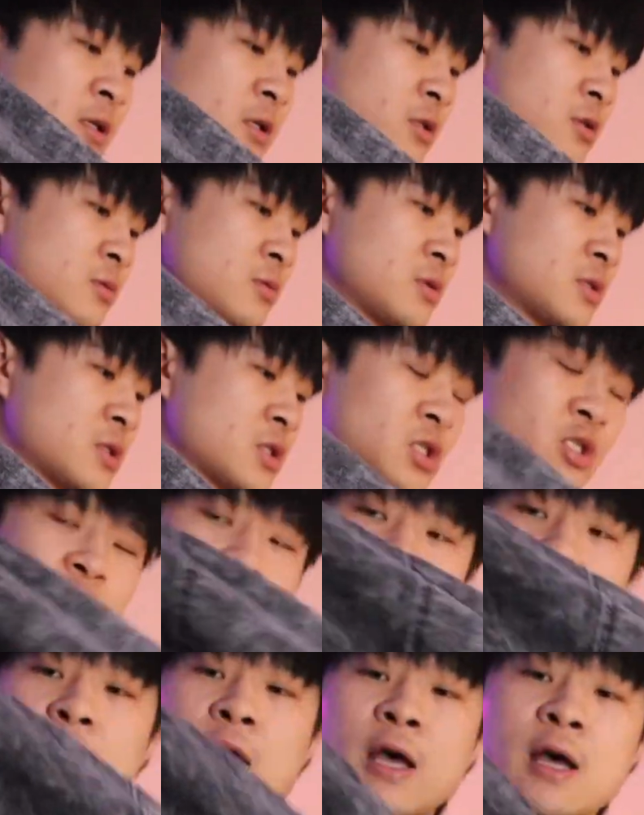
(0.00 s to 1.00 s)
呢就是
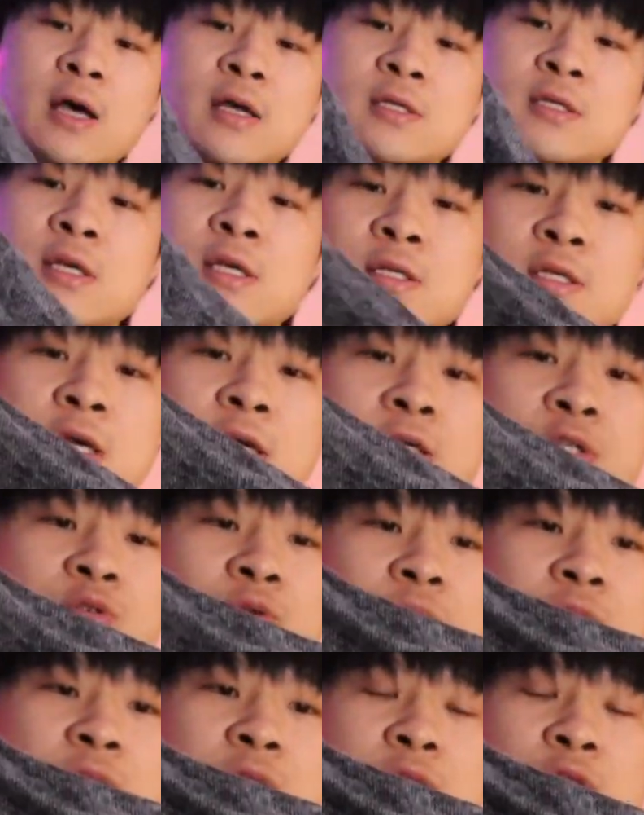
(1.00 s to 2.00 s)
他现在
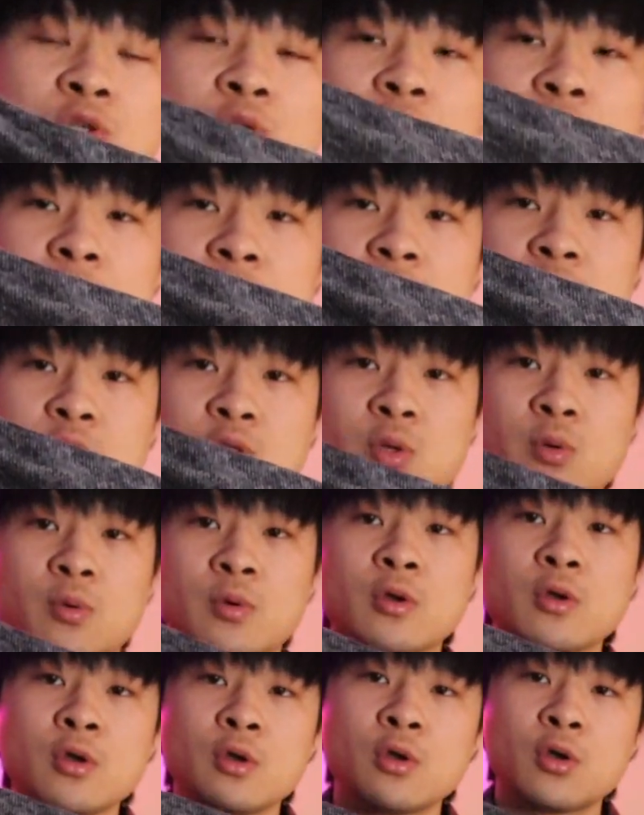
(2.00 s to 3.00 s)
所日崇的这种
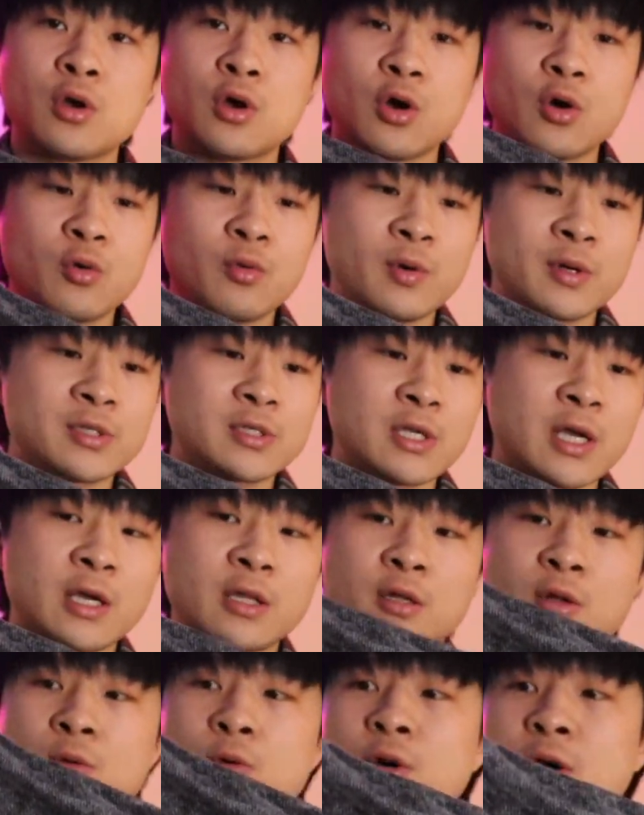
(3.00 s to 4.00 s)

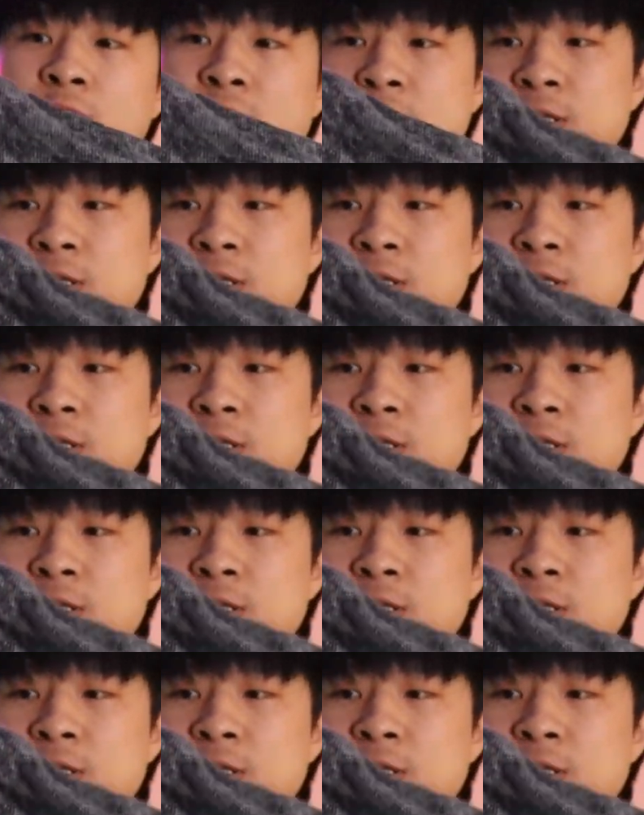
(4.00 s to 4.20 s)
oversize 的落